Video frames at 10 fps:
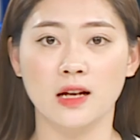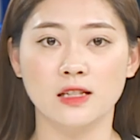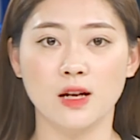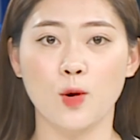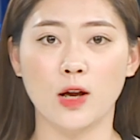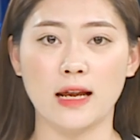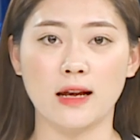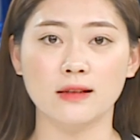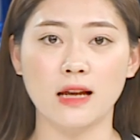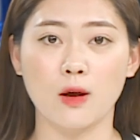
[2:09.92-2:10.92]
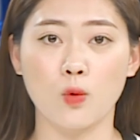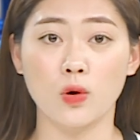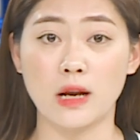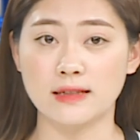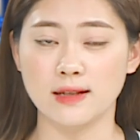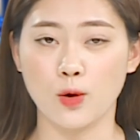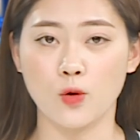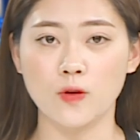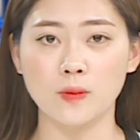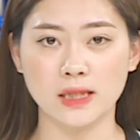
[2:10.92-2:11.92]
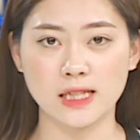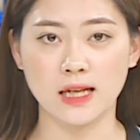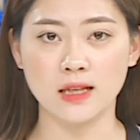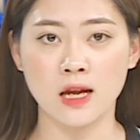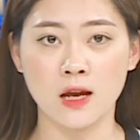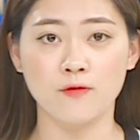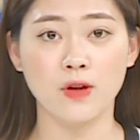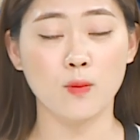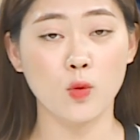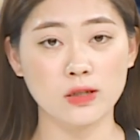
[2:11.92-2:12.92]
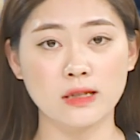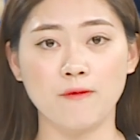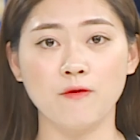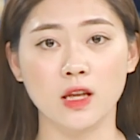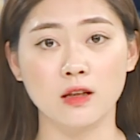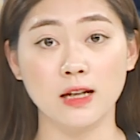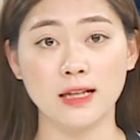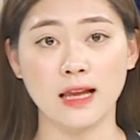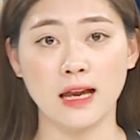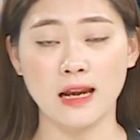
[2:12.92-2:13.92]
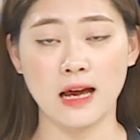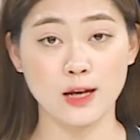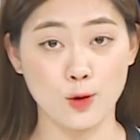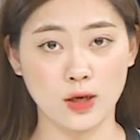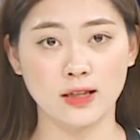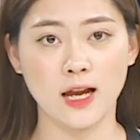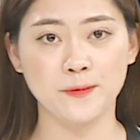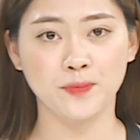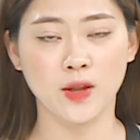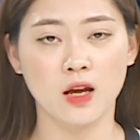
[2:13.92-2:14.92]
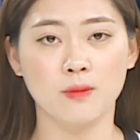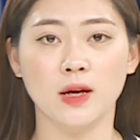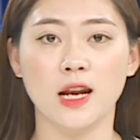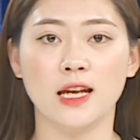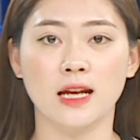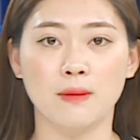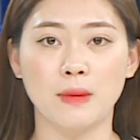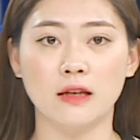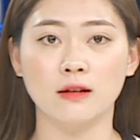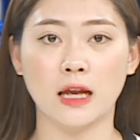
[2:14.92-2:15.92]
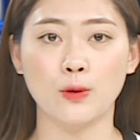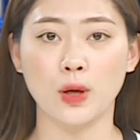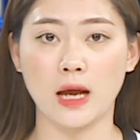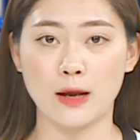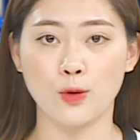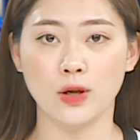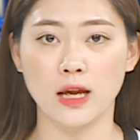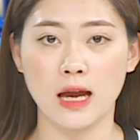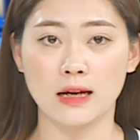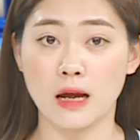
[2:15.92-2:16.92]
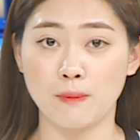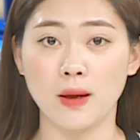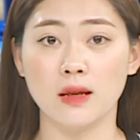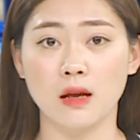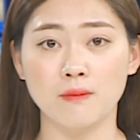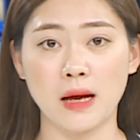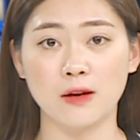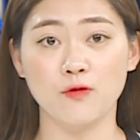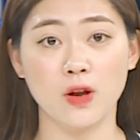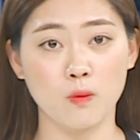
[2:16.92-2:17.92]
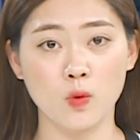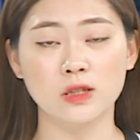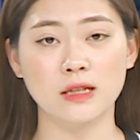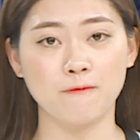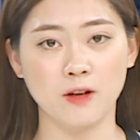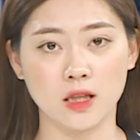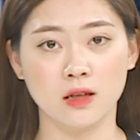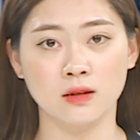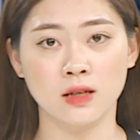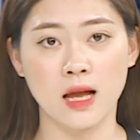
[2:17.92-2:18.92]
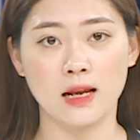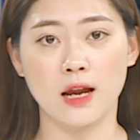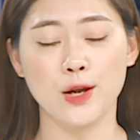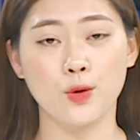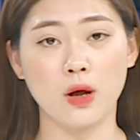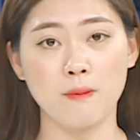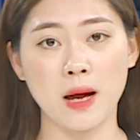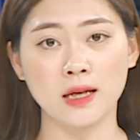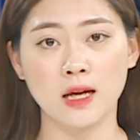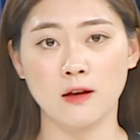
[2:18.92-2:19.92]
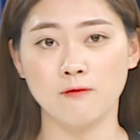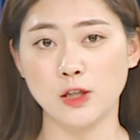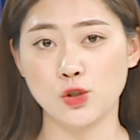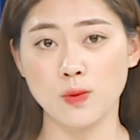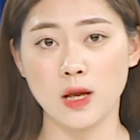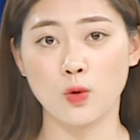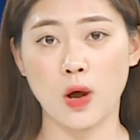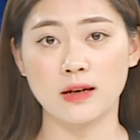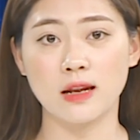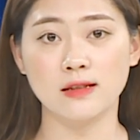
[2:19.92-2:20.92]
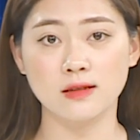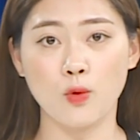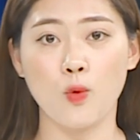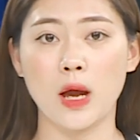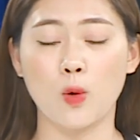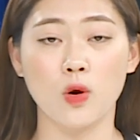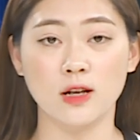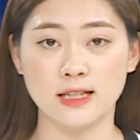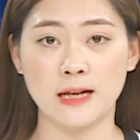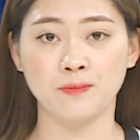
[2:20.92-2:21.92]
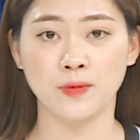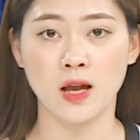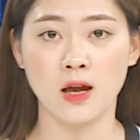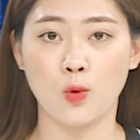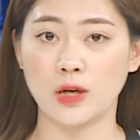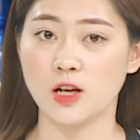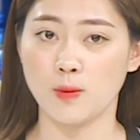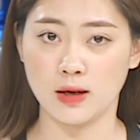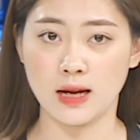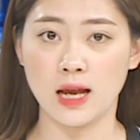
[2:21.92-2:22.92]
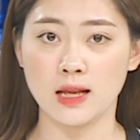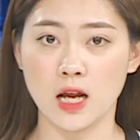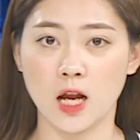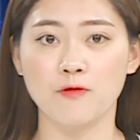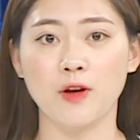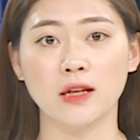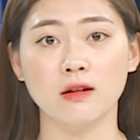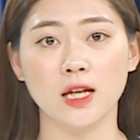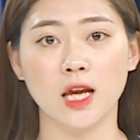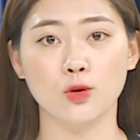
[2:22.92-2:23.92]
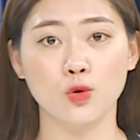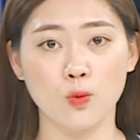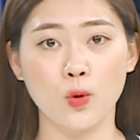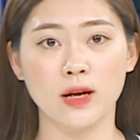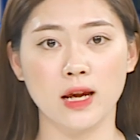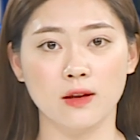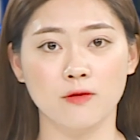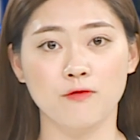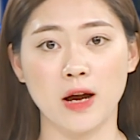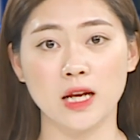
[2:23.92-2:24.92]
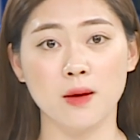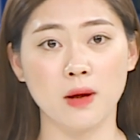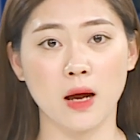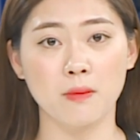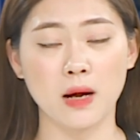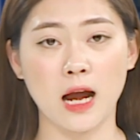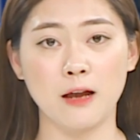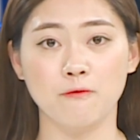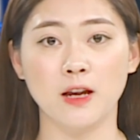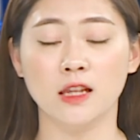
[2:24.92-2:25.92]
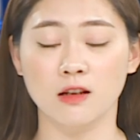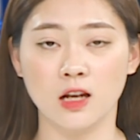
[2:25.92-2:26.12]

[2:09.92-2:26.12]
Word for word: Trong bối cảnh căng thẳng của đại dịch COVID-19, việc mua sắm vật tư y tế là điều cần thiết. Mới đây, Bí thư Thành ủy Hà Nội đặc biệt nhấn mạnh việc mua sắm vật tư là điều cấp bách vì chúng liên quan đến sức khỏe của người dân. Quan trọng hơn hết, cần phải thực hiện đúng quy định và nghiêm cấm các hành vi tư